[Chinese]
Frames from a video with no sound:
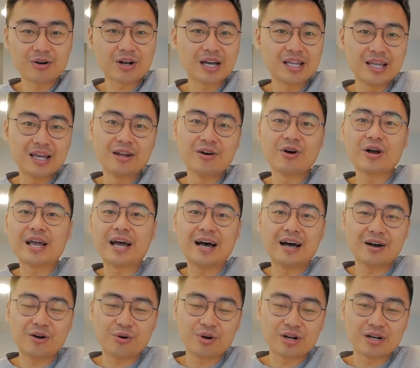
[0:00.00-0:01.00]
给你留
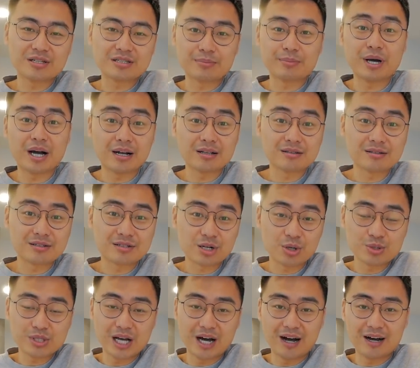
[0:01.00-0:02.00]
言或者怎么样
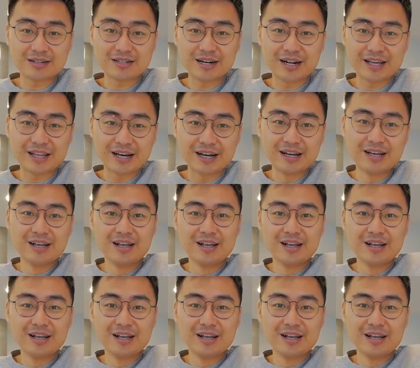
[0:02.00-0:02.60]
抽奖啊之类的。